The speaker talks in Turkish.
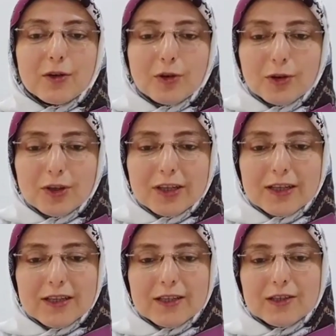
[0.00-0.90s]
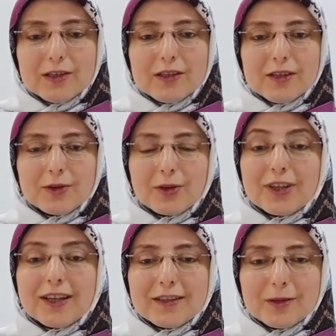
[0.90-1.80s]
öyle e,
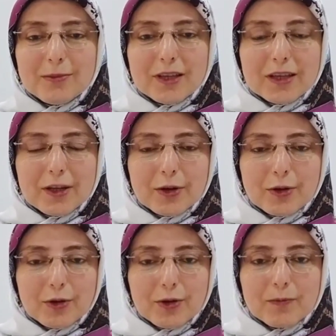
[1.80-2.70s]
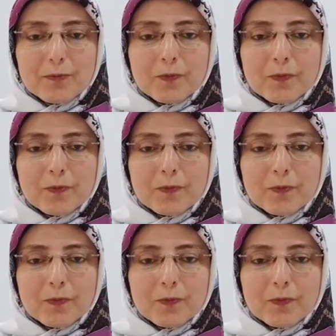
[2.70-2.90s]
yönlendirmek gerekiyor.